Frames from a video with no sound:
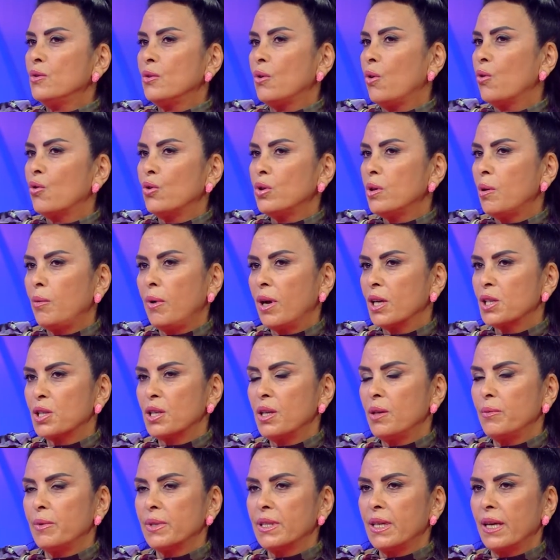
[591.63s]
okula
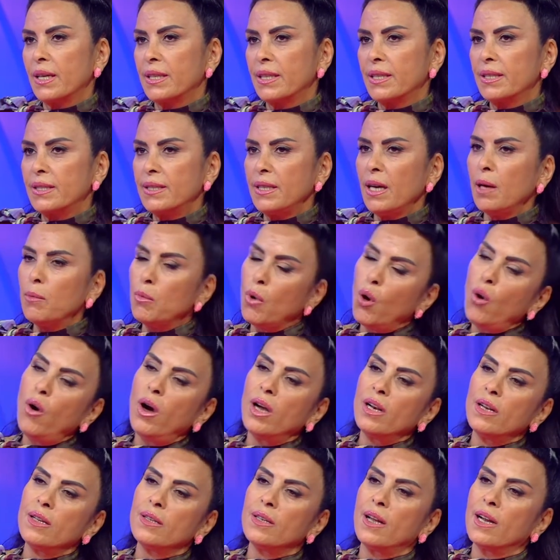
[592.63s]
başlamadan gitti ama o
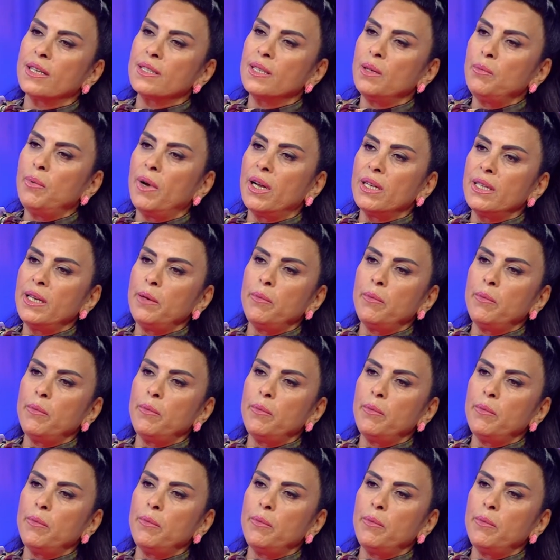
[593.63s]
aralarda ben